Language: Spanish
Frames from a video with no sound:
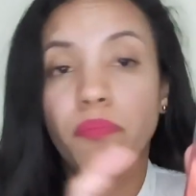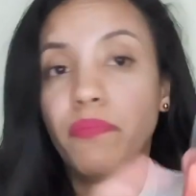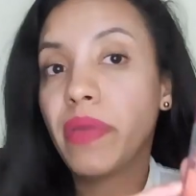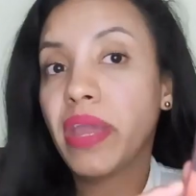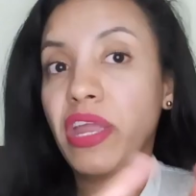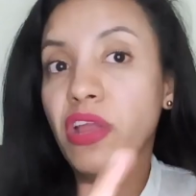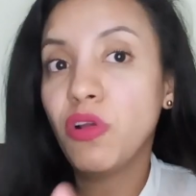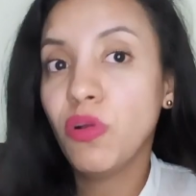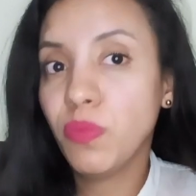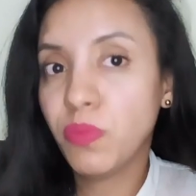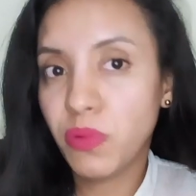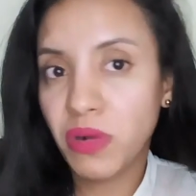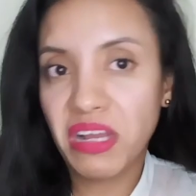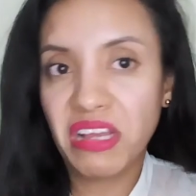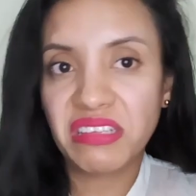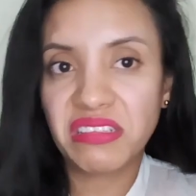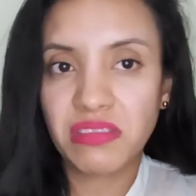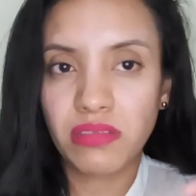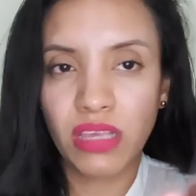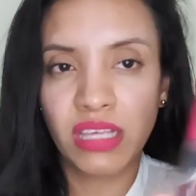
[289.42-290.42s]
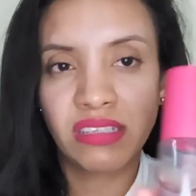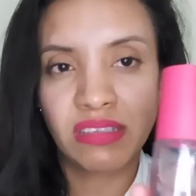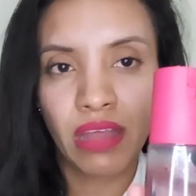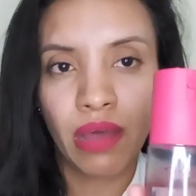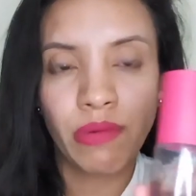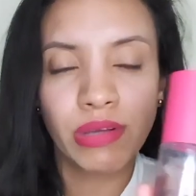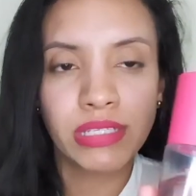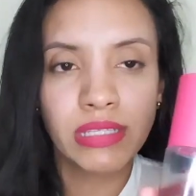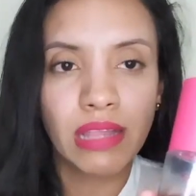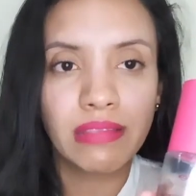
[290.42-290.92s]
pero pues
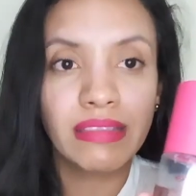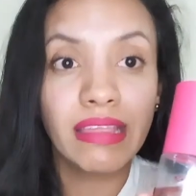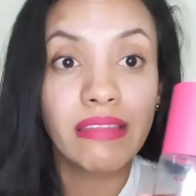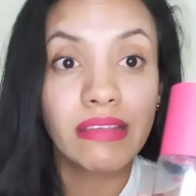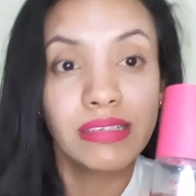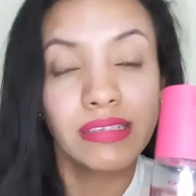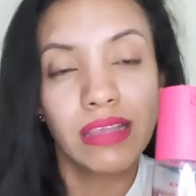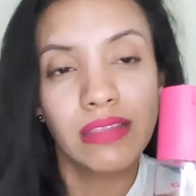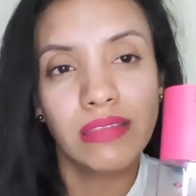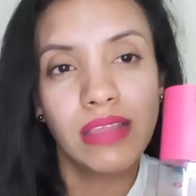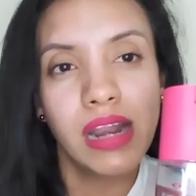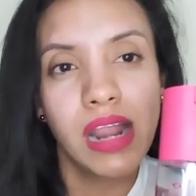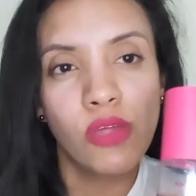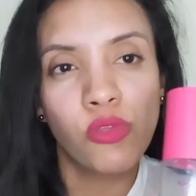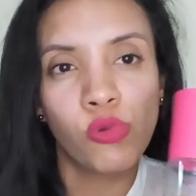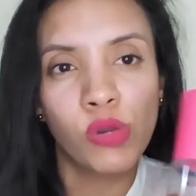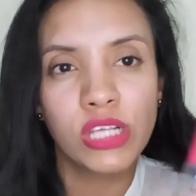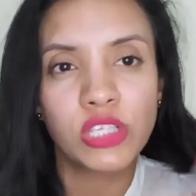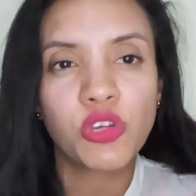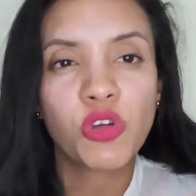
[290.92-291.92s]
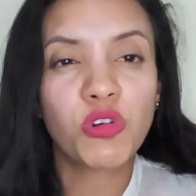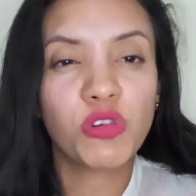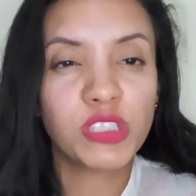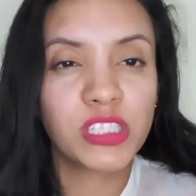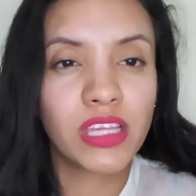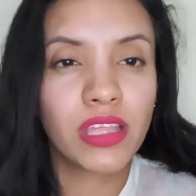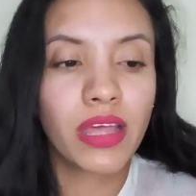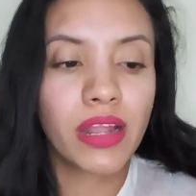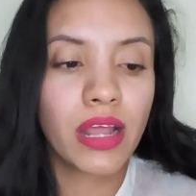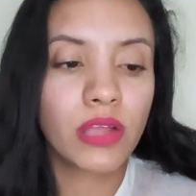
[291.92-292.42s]
está bastante decente la duración
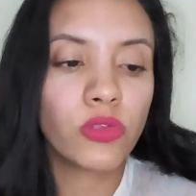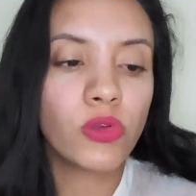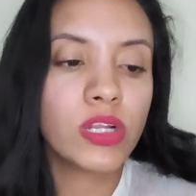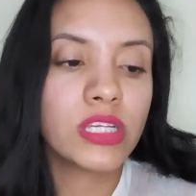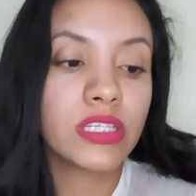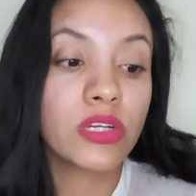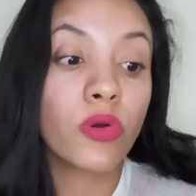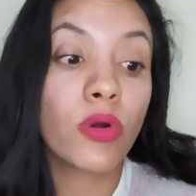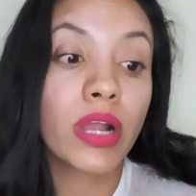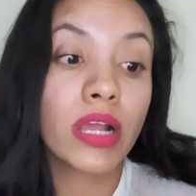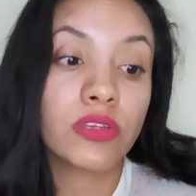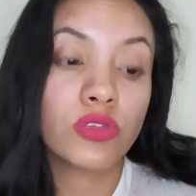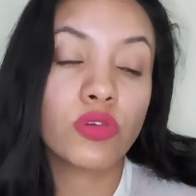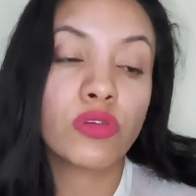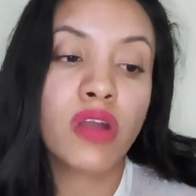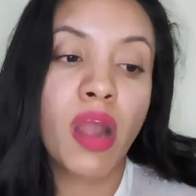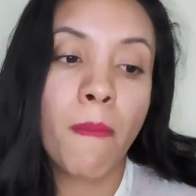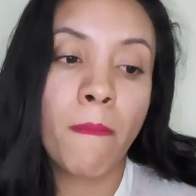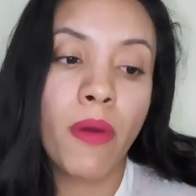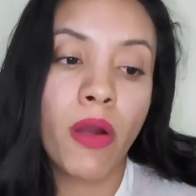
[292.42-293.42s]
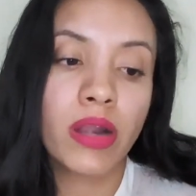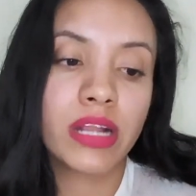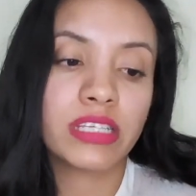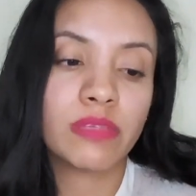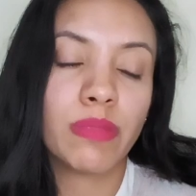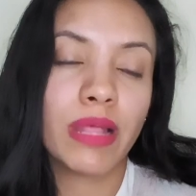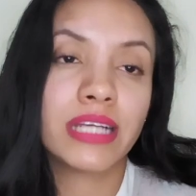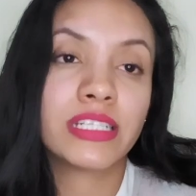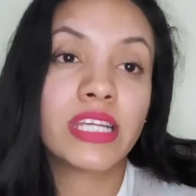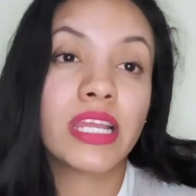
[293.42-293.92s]
considerando, les digo que es un body
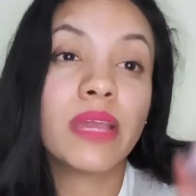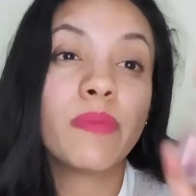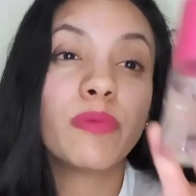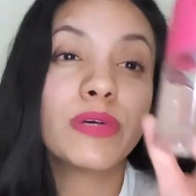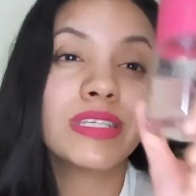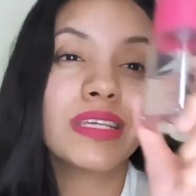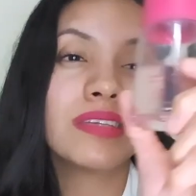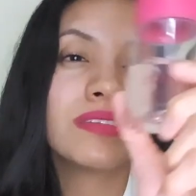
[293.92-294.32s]
splash. Y pues